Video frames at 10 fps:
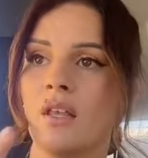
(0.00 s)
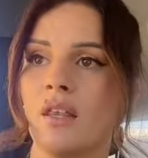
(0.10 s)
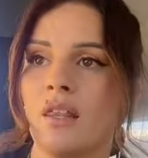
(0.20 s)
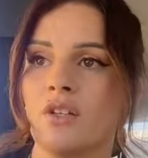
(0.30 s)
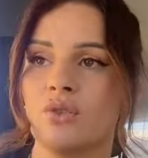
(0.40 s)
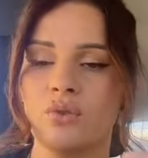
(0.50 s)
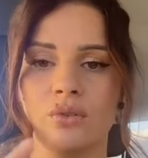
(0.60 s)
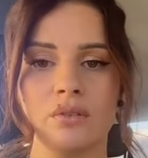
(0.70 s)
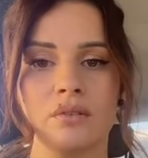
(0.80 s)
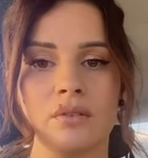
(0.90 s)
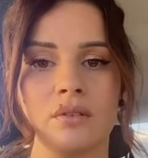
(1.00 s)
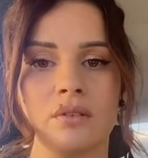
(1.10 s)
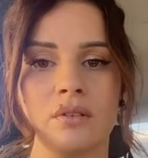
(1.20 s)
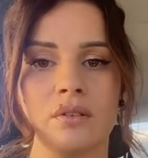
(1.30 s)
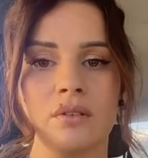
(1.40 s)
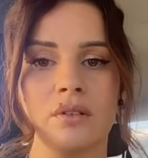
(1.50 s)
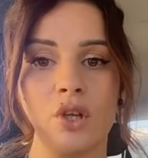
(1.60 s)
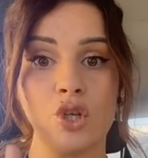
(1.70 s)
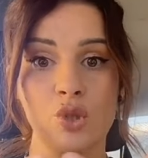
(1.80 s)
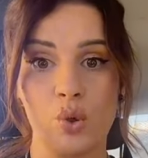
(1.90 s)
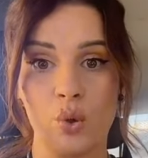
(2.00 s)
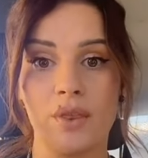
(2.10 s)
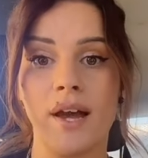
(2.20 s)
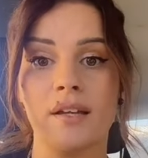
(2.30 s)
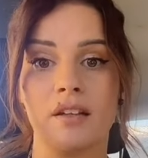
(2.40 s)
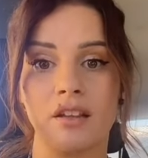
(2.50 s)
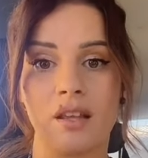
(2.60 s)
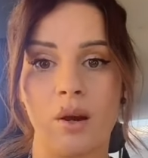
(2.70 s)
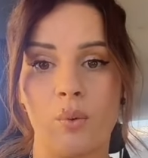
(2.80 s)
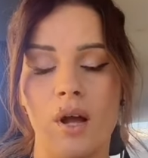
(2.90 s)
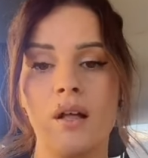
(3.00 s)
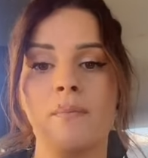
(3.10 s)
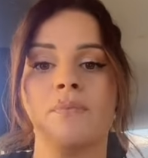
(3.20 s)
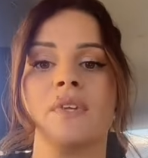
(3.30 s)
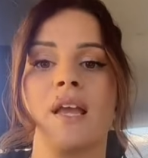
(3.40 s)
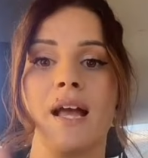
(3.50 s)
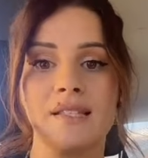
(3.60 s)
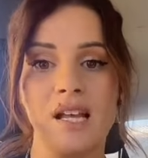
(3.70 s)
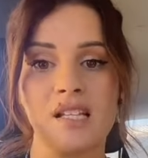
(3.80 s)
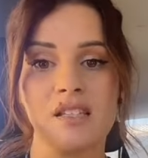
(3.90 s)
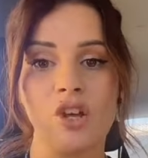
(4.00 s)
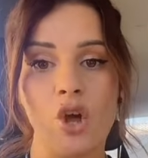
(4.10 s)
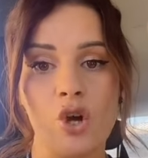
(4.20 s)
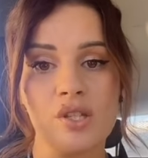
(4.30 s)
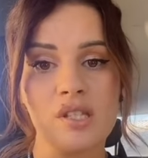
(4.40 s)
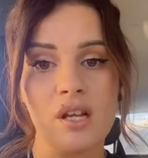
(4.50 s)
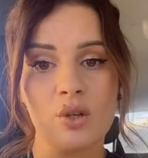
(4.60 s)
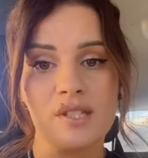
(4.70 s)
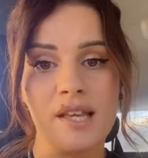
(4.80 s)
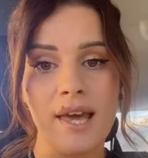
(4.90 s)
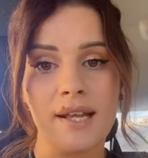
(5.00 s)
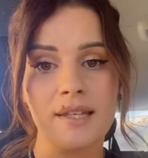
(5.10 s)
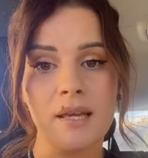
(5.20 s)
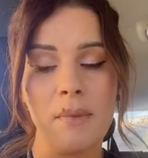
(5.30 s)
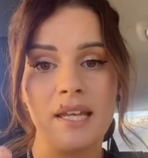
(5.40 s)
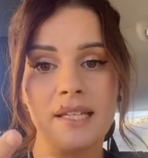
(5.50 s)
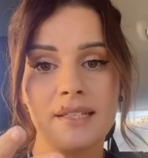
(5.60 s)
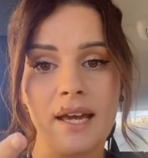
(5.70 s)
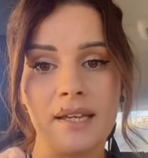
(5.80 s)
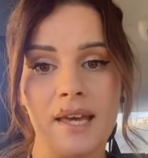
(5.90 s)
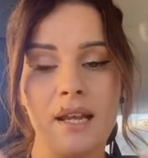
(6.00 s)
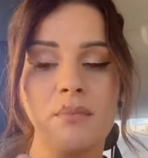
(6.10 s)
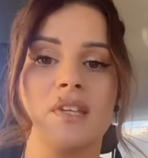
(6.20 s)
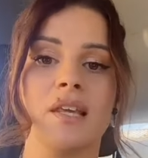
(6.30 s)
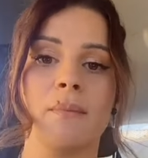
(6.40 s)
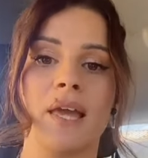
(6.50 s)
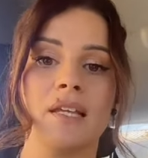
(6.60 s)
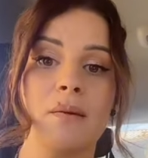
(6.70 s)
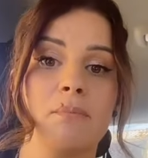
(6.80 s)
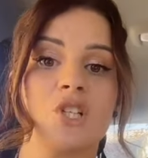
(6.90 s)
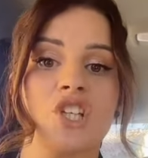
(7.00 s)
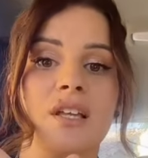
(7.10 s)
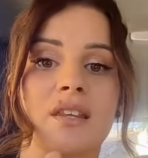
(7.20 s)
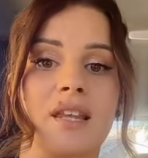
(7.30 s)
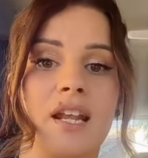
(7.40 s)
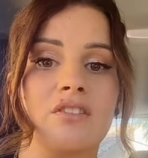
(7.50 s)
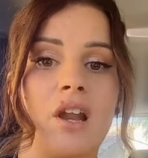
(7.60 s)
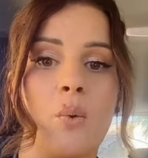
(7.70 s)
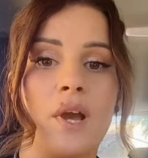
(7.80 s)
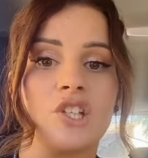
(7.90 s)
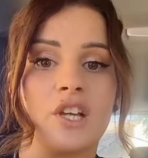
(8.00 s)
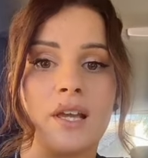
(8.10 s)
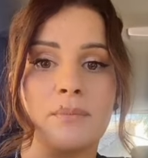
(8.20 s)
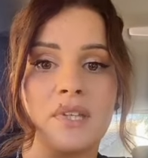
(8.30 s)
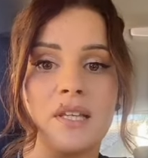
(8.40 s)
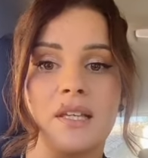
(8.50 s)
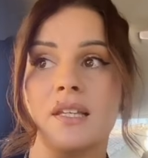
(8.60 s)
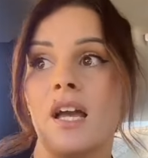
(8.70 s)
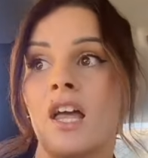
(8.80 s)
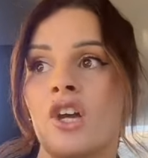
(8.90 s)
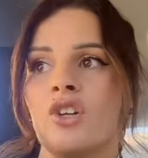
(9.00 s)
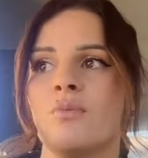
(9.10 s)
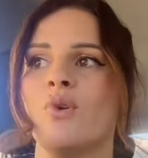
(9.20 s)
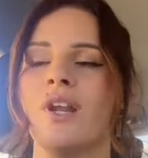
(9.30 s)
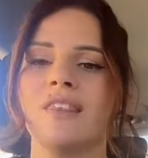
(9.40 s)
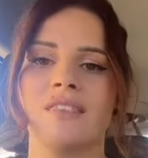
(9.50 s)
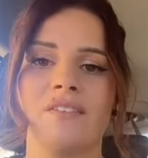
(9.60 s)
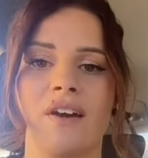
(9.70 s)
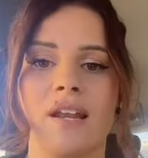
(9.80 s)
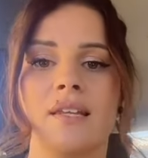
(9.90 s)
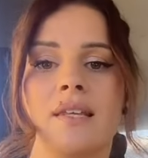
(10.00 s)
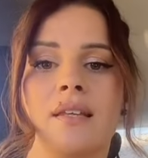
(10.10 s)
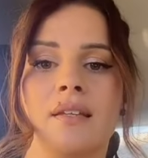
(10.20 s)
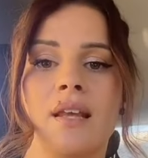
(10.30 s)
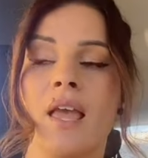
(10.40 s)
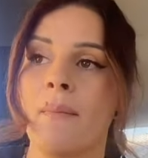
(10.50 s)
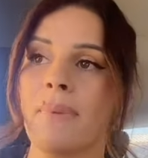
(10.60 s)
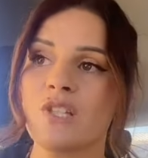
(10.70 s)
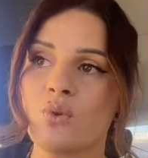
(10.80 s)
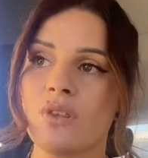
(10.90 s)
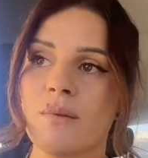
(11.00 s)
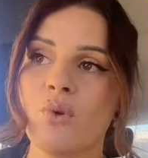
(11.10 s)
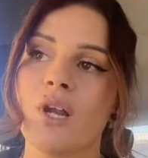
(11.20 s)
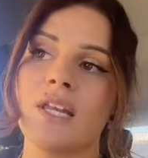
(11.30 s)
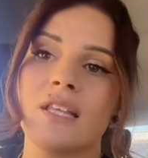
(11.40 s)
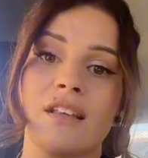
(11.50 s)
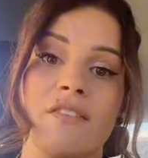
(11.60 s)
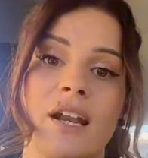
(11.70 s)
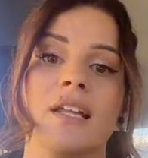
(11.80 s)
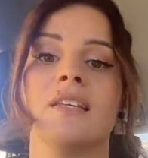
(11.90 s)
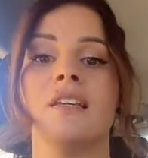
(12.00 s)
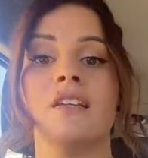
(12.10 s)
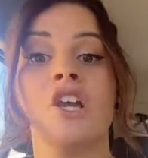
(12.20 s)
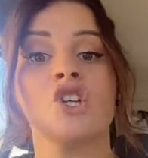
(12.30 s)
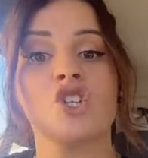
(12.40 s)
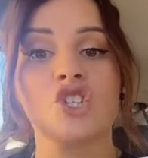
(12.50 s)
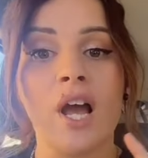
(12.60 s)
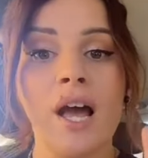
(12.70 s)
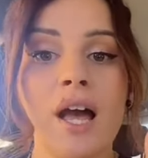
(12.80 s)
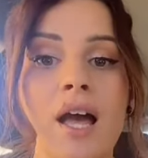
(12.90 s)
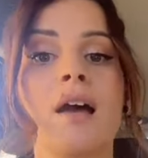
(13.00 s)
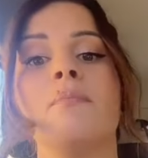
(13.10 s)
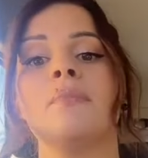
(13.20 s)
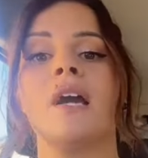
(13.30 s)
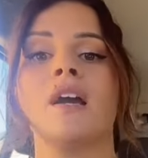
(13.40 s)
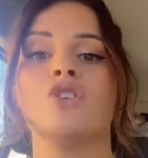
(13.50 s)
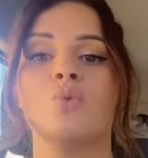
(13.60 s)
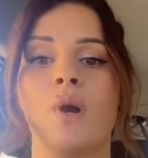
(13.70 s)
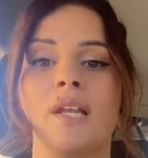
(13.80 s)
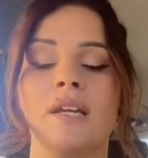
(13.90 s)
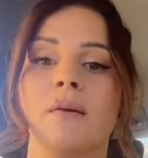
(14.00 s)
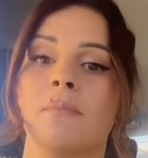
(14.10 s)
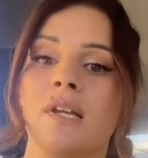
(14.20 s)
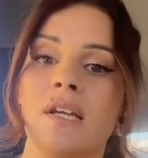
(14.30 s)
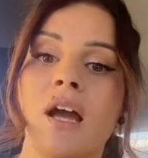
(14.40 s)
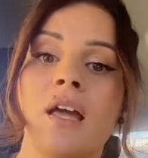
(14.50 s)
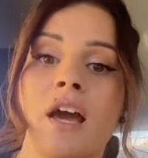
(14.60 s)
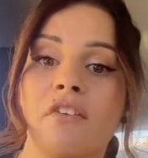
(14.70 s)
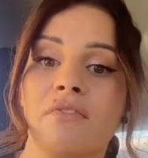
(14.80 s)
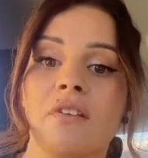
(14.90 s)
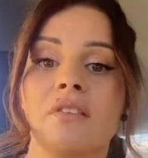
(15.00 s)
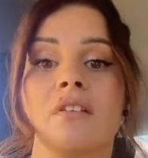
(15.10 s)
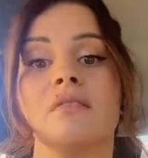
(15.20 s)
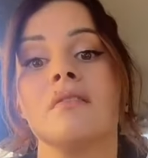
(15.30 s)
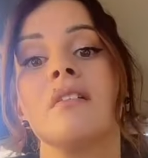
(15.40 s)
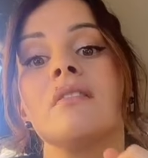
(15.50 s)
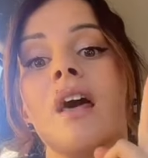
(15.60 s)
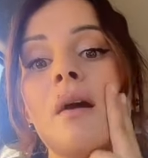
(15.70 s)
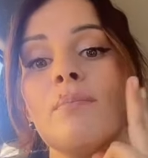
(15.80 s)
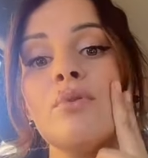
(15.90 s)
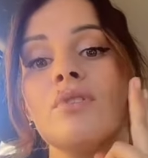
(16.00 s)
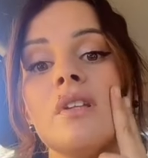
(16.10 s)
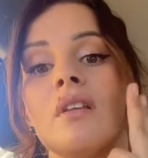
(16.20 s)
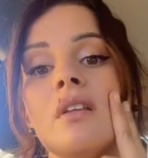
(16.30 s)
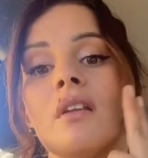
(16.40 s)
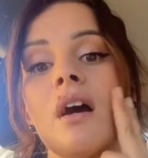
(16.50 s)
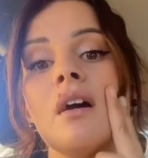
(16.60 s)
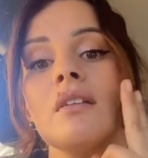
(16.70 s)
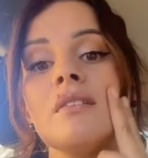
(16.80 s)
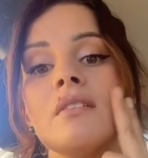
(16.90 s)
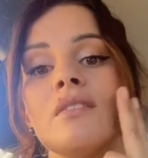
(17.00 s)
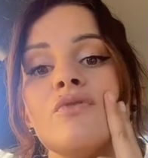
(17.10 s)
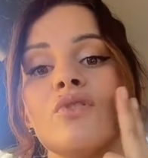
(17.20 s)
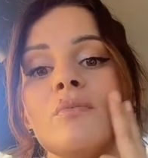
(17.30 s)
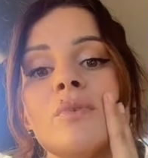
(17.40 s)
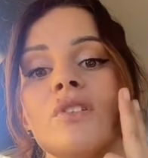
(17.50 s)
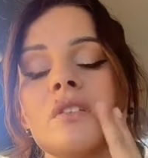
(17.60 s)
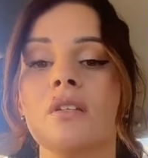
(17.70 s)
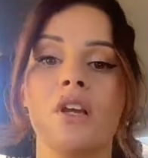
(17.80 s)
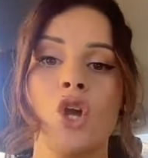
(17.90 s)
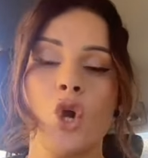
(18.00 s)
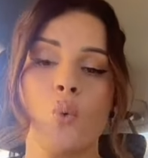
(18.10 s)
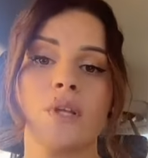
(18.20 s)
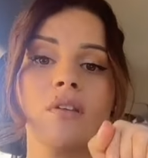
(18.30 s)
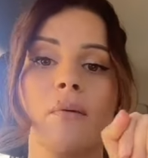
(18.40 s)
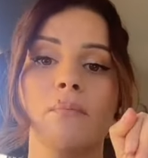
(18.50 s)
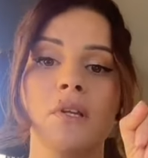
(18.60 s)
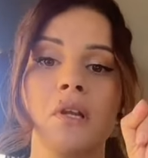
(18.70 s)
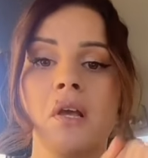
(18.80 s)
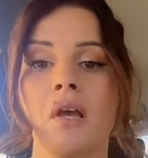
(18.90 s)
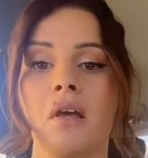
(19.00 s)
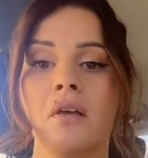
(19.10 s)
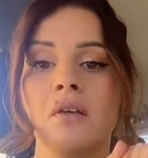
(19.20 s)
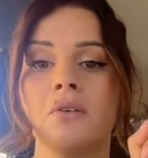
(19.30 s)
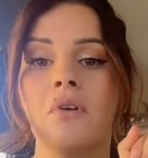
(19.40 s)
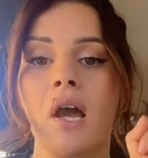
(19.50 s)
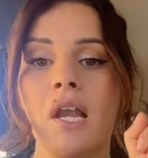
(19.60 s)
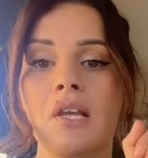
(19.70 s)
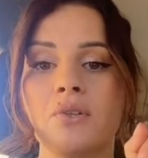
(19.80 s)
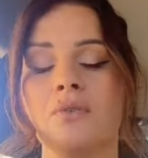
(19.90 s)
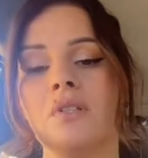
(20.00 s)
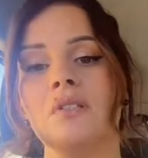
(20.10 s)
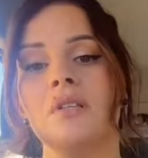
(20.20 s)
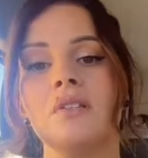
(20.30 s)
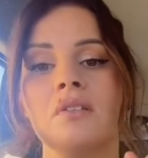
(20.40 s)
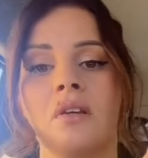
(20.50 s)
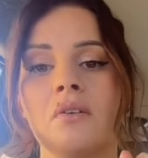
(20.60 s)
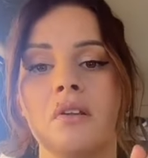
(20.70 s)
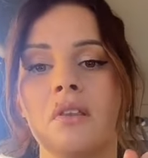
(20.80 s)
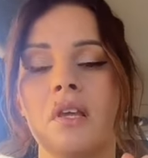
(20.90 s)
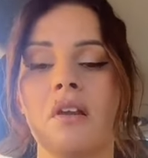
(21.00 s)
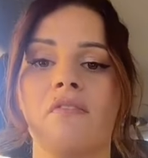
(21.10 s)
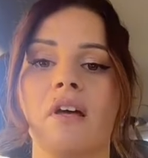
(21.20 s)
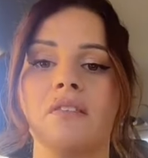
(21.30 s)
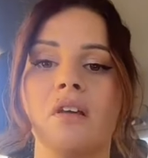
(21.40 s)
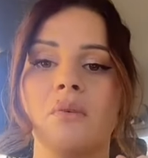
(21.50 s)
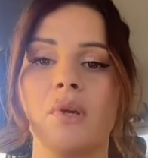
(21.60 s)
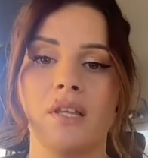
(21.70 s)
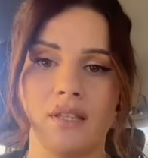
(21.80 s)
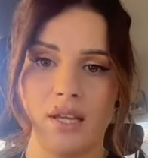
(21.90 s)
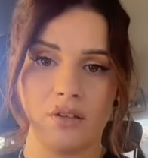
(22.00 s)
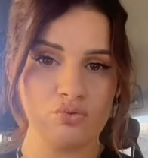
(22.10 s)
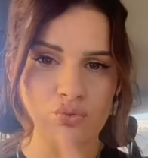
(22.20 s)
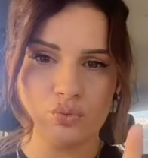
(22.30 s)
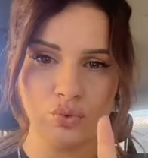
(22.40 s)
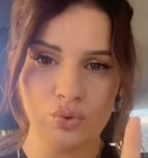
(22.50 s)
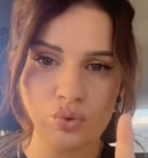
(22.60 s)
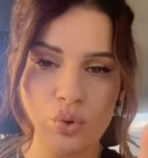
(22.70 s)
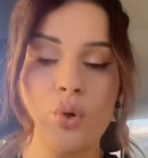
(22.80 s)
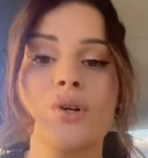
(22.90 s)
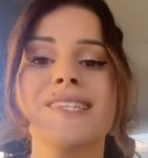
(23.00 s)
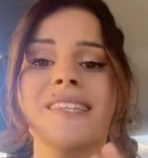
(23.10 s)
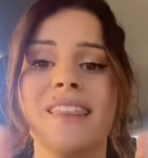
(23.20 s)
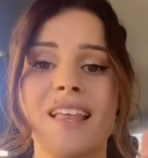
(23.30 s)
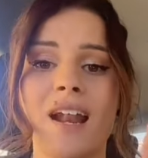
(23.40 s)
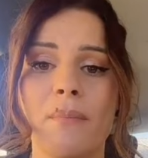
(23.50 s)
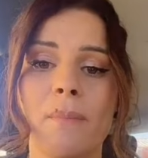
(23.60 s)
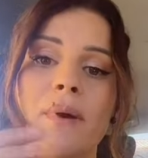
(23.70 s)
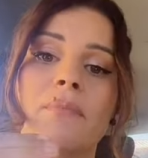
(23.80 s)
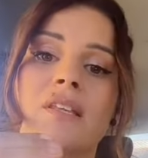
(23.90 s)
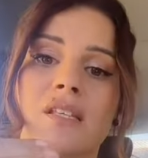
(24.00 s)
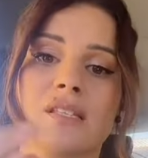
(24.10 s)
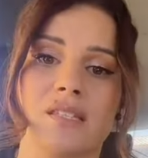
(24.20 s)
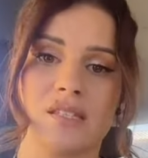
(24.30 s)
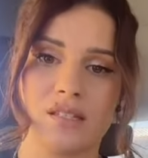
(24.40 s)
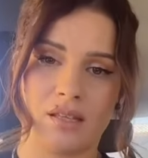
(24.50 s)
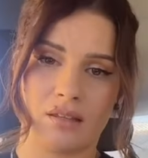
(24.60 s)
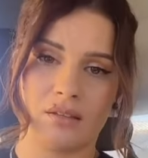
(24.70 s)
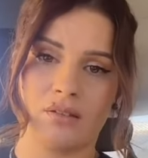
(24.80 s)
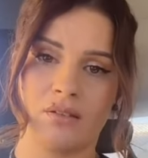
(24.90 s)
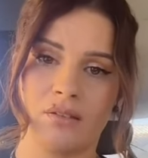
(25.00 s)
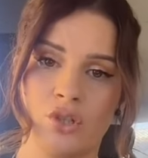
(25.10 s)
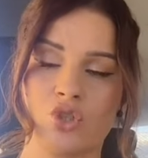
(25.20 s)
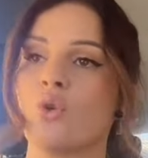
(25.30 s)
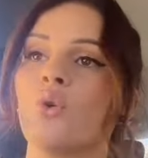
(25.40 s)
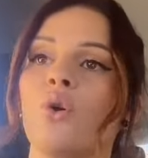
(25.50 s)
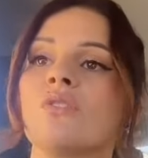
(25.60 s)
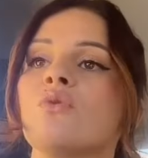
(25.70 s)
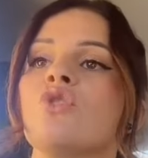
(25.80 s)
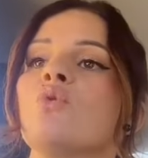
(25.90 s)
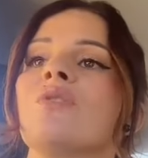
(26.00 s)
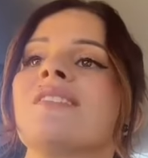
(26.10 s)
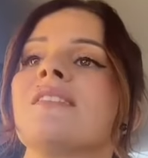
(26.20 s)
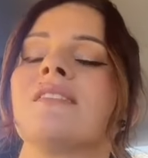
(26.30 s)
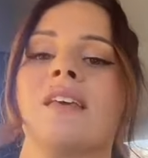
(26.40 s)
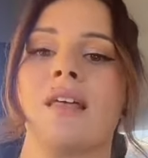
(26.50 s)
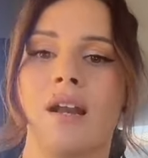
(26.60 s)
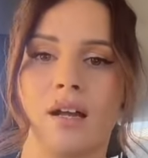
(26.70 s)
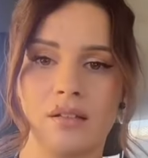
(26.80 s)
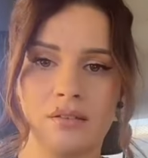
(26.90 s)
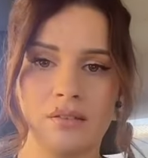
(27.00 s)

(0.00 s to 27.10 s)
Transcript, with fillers: ذا شو السعودة عن الضروة أتحزن اون سيلونس كاعك ديماني هنا هرم ديماني مش كي ضرانت الحوايج كم تيكينيا كثمورا الثيفرانيين باسكو ثيموراني ثيفرانيين جامي غنتوالي غبلي رفدن الضرابونين غساس نفوذ منسن وتخمن آه، نو على انجستيس اللي دايري الفاطر وين تين وكسينا راه ميم با بلي تكزيستيو شغل غورسن شتو تكزيستي دارهم